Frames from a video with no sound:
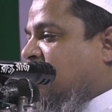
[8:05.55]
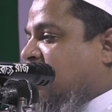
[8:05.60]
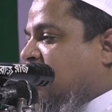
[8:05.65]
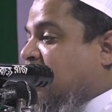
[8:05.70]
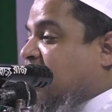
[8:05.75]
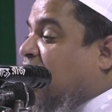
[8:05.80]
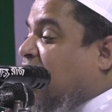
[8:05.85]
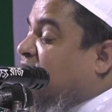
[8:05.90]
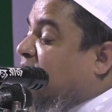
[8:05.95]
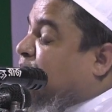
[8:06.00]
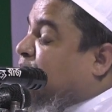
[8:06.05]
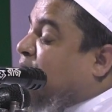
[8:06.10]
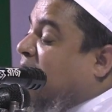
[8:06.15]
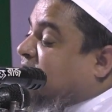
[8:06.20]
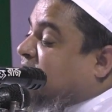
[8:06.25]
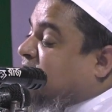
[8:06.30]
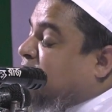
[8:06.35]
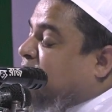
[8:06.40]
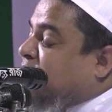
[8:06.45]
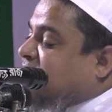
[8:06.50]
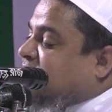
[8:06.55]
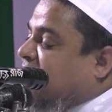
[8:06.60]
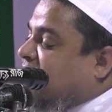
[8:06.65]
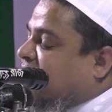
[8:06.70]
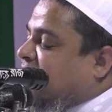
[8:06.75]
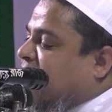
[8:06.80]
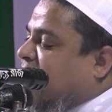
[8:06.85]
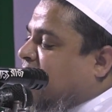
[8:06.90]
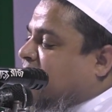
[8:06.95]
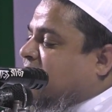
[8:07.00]
এ কারণে মাঝে মাঝে
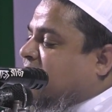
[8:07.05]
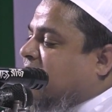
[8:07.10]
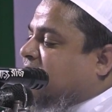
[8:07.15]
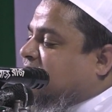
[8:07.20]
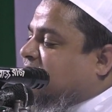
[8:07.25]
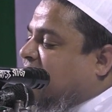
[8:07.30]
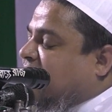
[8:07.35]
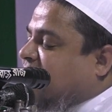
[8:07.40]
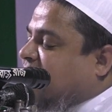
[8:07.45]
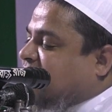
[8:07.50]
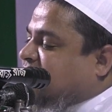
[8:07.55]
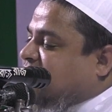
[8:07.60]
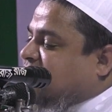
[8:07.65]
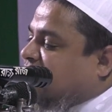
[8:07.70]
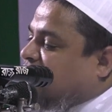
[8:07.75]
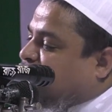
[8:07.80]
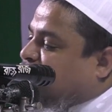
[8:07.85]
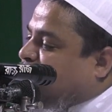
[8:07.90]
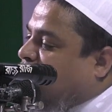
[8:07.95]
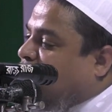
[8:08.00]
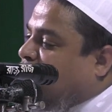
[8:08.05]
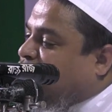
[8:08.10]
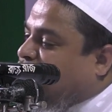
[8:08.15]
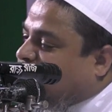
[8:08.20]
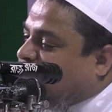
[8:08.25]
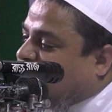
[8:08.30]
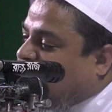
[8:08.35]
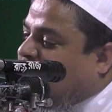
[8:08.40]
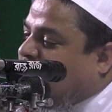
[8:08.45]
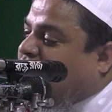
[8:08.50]
নেককারদের কাছ থেকে দোয়াও
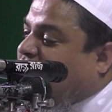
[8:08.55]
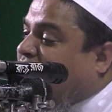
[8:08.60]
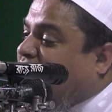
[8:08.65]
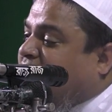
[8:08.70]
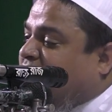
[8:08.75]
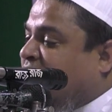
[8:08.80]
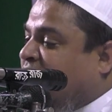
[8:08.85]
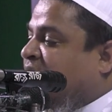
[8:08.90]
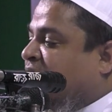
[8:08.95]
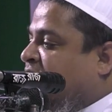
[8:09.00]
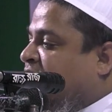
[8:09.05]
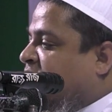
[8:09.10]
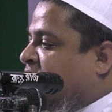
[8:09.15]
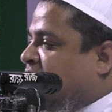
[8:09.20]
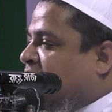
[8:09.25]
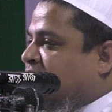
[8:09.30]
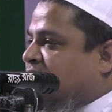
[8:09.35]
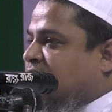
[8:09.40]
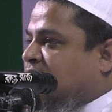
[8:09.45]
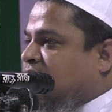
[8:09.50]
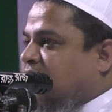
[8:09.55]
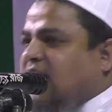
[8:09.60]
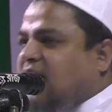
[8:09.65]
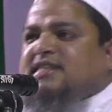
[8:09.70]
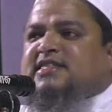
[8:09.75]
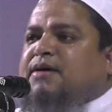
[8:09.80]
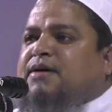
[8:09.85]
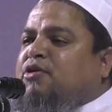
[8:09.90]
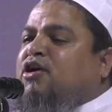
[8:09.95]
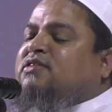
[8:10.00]
লইতে হয়
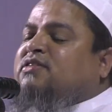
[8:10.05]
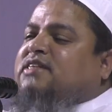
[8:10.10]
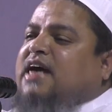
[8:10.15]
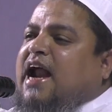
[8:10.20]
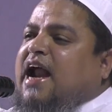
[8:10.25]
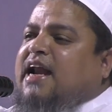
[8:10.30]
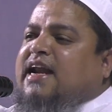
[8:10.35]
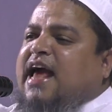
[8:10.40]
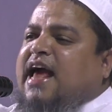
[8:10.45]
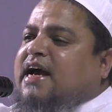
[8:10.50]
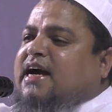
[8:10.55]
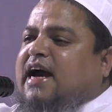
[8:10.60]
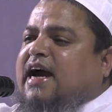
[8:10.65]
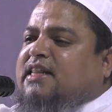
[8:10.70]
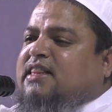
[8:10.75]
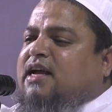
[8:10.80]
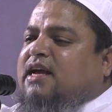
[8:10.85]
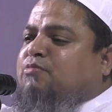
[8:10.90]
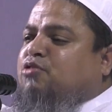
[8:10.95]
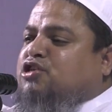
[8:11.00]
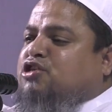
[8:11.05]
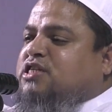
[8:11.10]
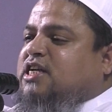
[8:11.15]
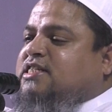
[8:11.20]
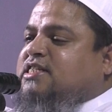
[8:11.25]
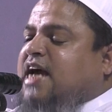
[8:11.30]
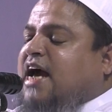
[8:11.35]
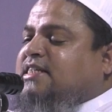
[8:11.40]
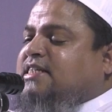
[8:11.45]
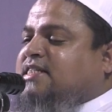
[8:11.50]
এই যেমন যারা নেককারদের
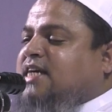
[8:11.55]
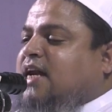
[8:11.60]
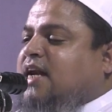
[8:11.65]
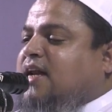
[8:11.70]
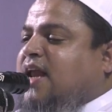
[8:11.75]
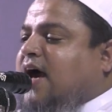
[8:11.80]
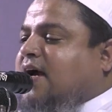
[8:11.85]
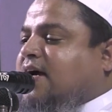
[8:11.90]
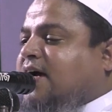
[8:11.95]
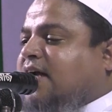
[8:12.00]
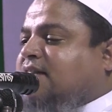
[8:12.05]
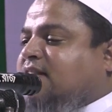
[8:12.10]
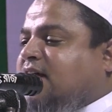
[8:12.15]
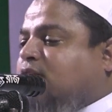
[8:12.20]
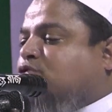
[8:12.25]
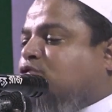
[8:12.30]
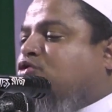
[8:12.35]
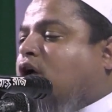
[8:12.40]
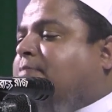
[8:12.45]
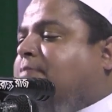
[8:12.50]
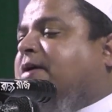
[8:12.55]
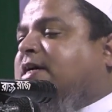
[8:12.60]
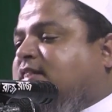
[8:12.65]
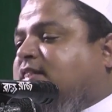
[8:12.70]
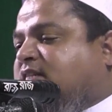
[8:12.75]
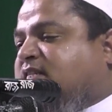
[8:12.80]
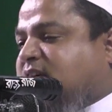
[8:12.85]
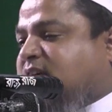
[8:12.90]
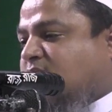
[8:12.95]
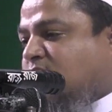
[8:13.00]
মজলিসে আইছেন নেককারদের দোয়া
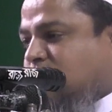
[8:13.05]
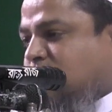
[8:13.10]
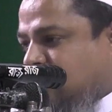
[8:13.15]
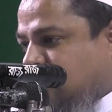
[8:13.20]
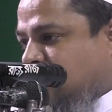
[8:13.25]
পাইতেছেন